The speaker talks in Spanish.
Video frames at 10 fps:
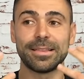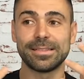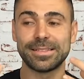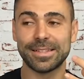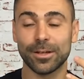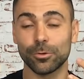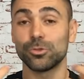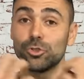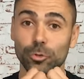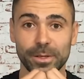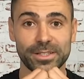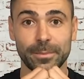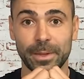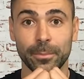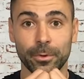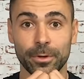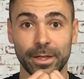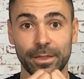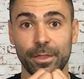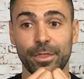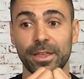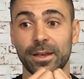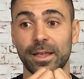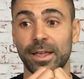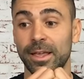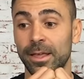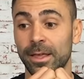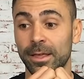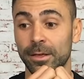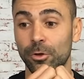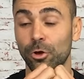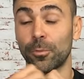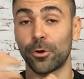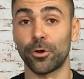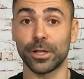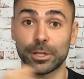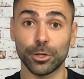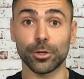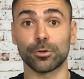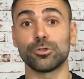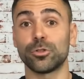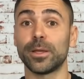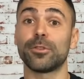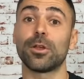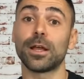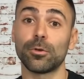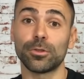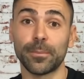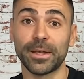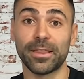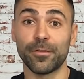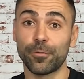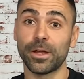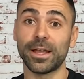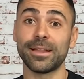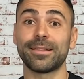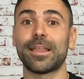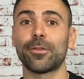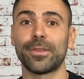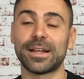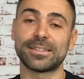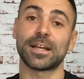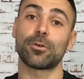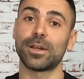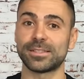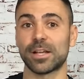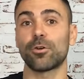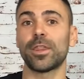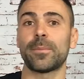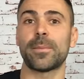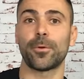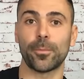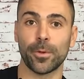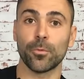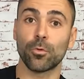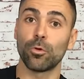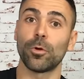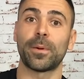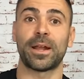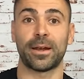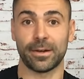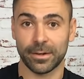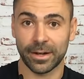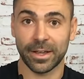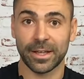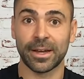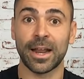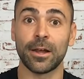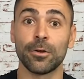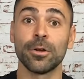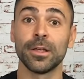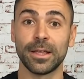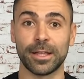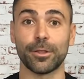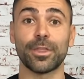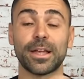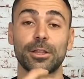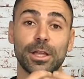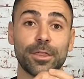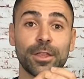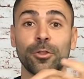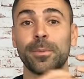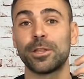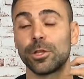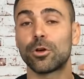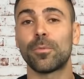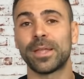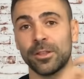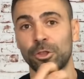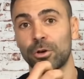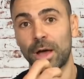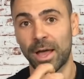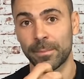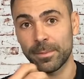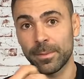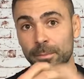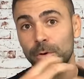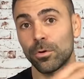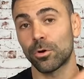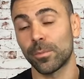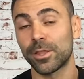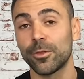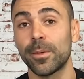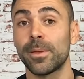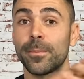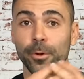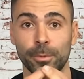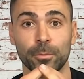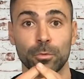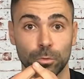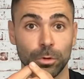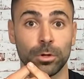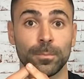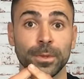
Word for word: se consume a sí mismo. Es decir, eh, como no estoy consumiendo la glutamina de fuera, ¿de dónde la saco? La saco de mi propio músculo para regenerarlo. Entonces, ¿qué estoy haciendo? Me estoy comiendo a mí mismo o comiéndome mi propio músculo.